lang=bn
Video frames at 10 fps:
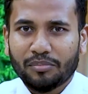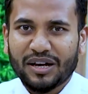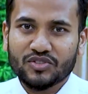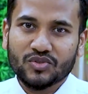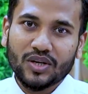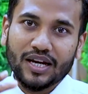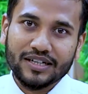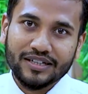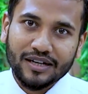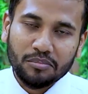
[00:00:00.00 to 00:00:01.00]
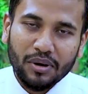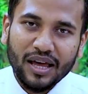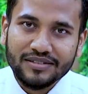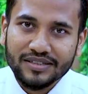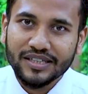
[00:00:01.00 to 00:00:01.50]
পাঁচ ছয় লাখ টাকা
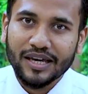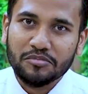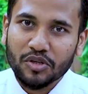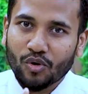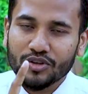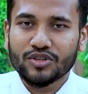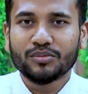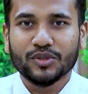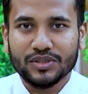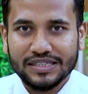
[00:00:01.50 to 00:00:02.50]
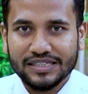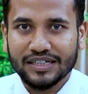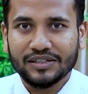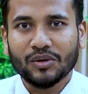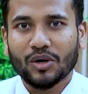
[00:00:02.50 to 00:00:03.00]
প্লাস দিয়ে আপনি কসোভো
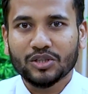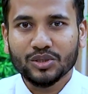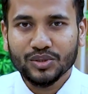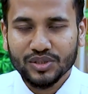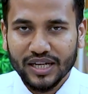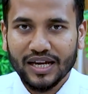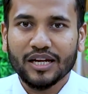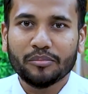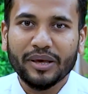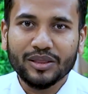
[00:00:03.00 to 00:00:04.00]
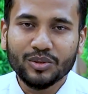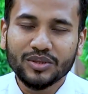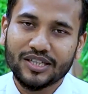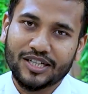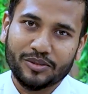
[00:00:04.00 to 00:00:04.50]
যাচ্ছেন অথচ সেখানে
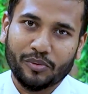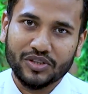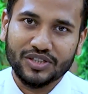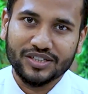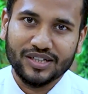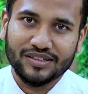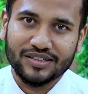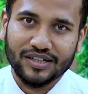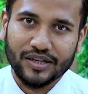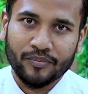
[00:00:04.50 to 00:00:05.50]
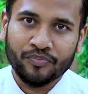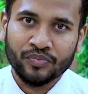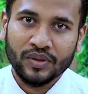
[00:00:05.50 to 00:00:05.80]
বেতন তিরিশ পঁয়ত্রিশ হাজার টাকা